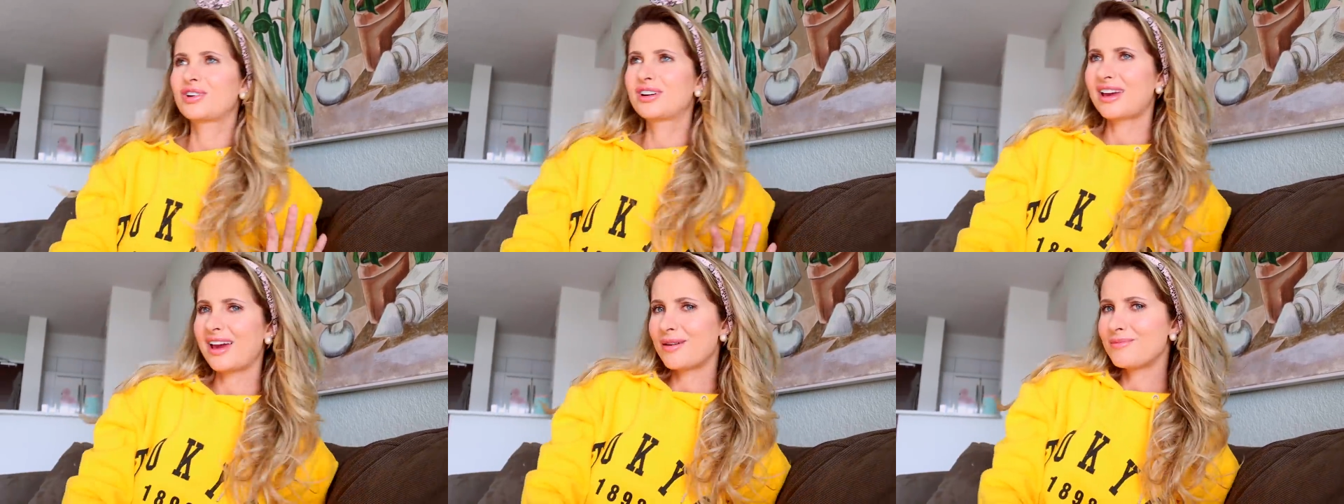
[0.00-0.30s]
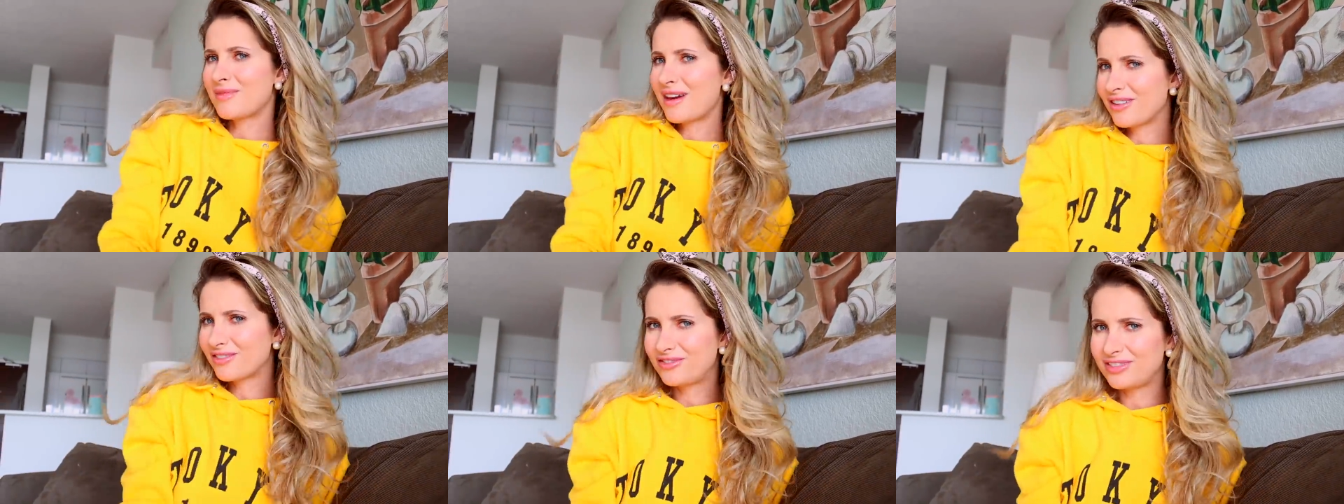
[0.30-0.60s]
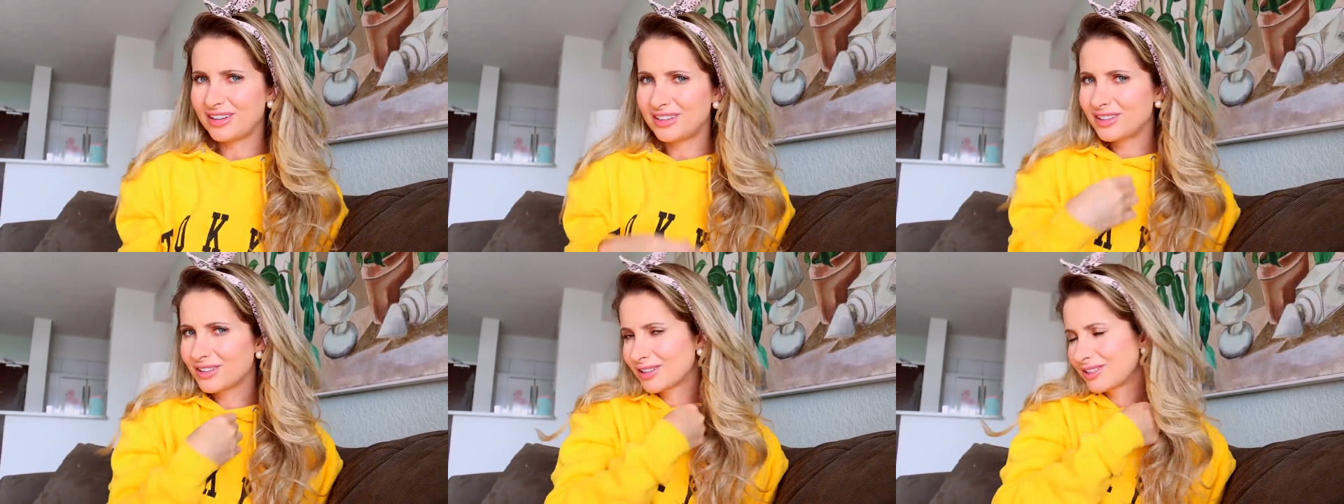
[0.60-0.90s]
O que? Minha
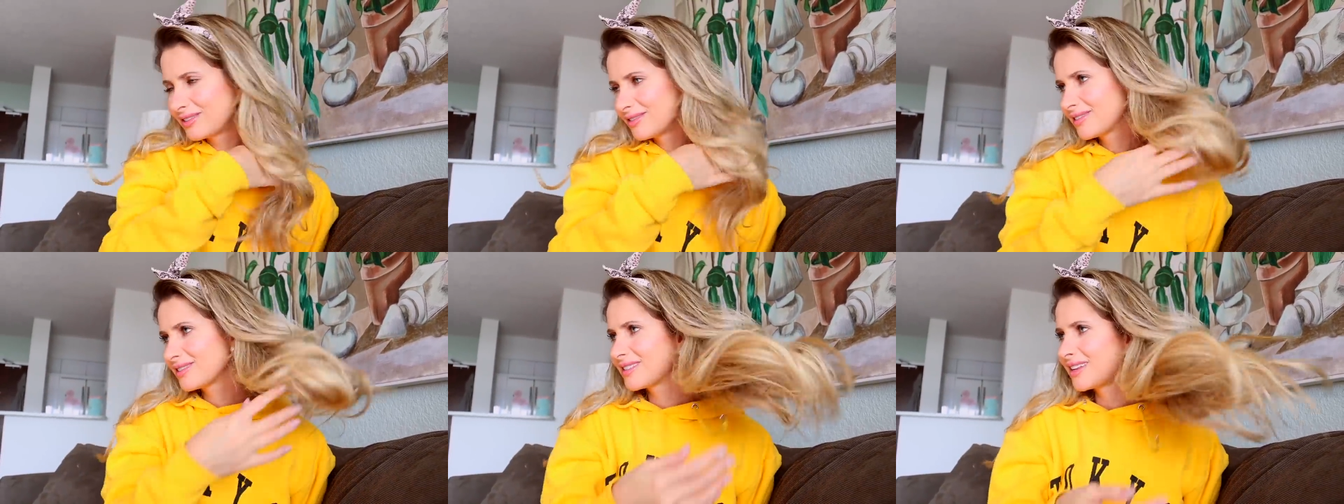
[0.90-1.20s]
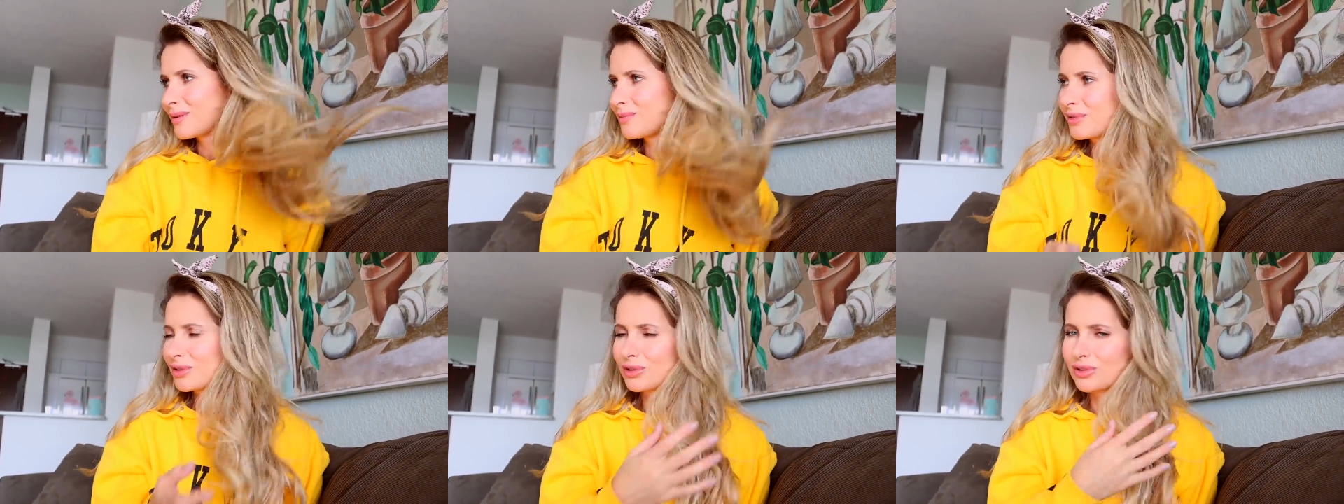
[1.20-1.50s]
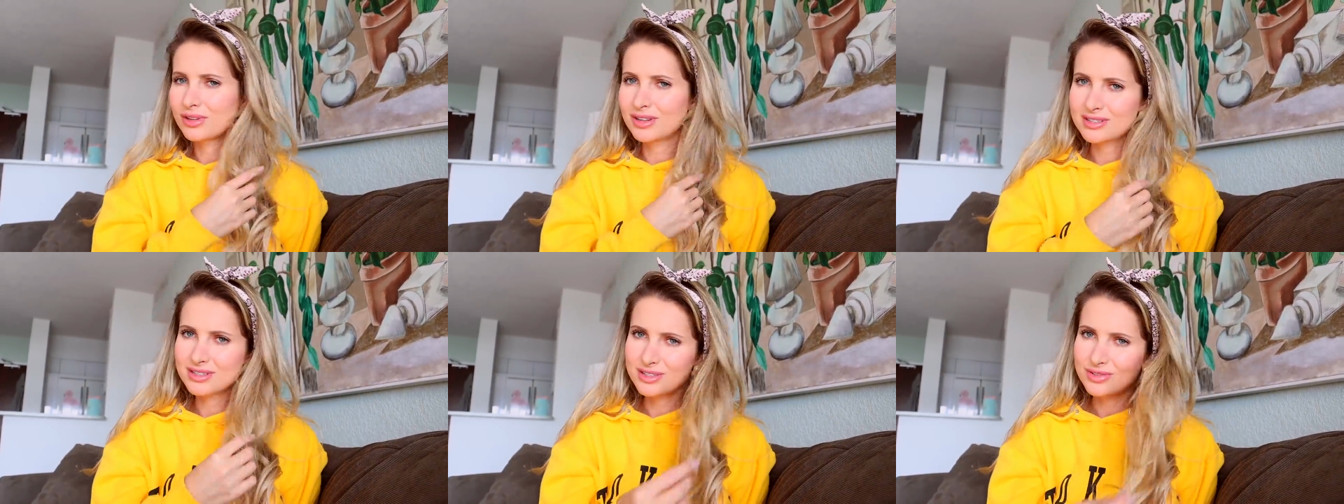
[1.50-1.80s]
vida, sempre,
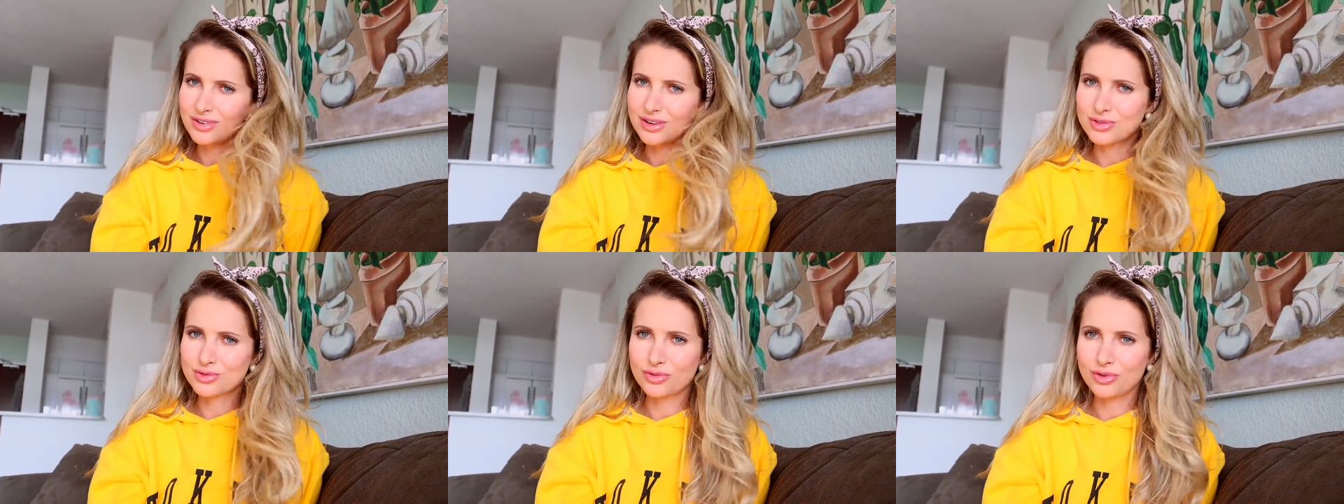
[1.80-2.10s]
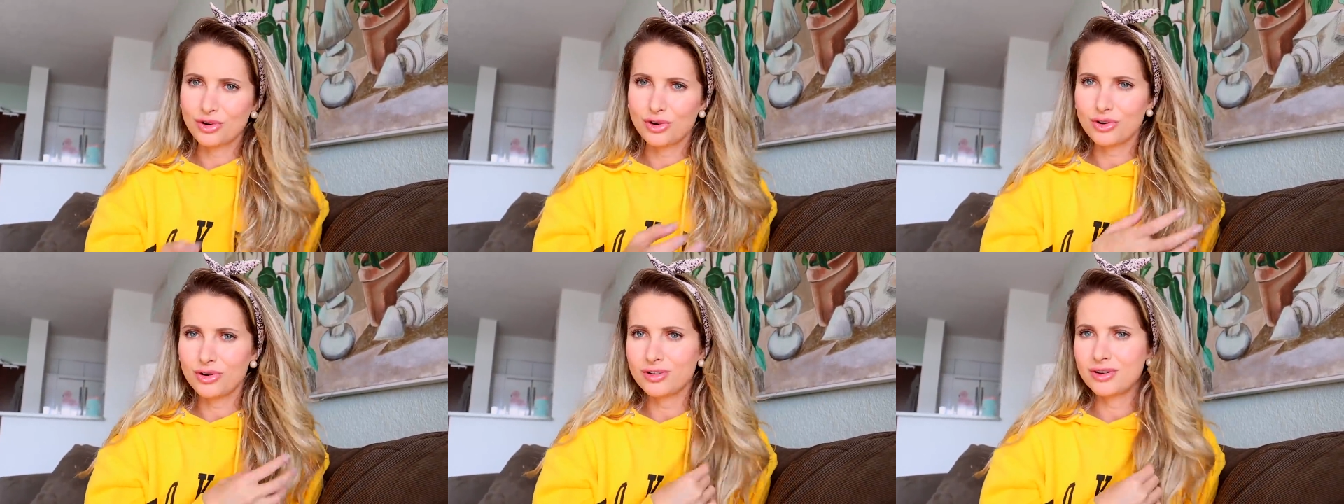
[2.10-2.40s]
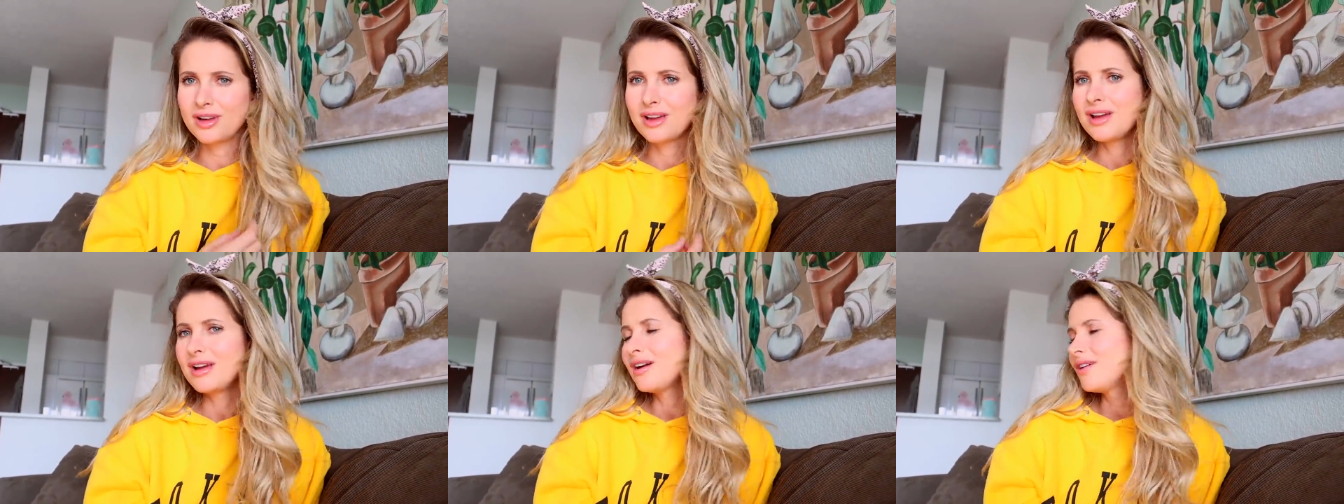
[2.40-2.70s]
todas as
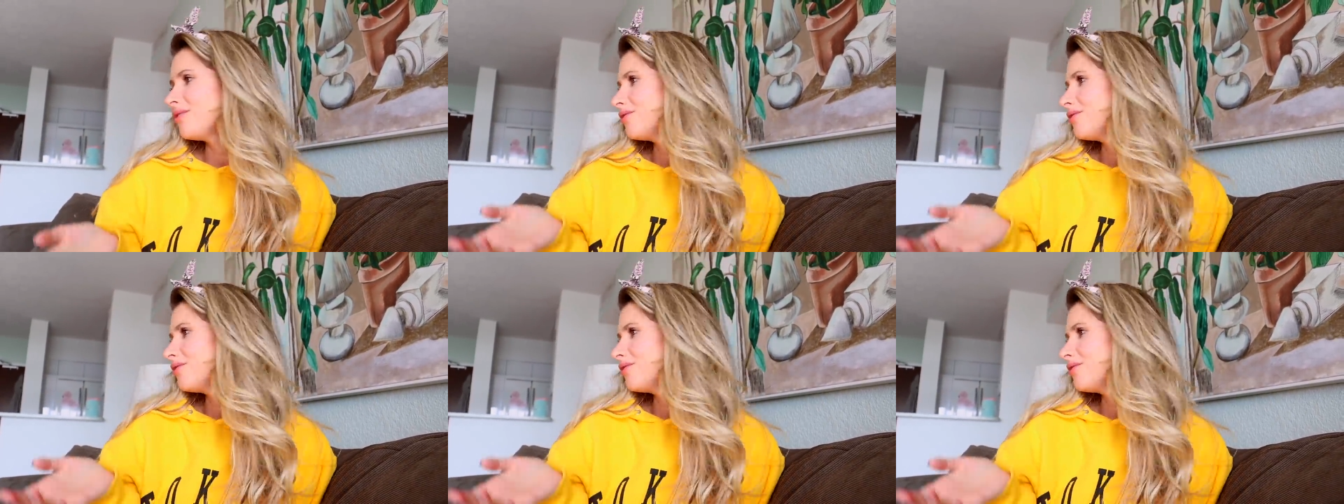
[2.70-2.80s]
pessoas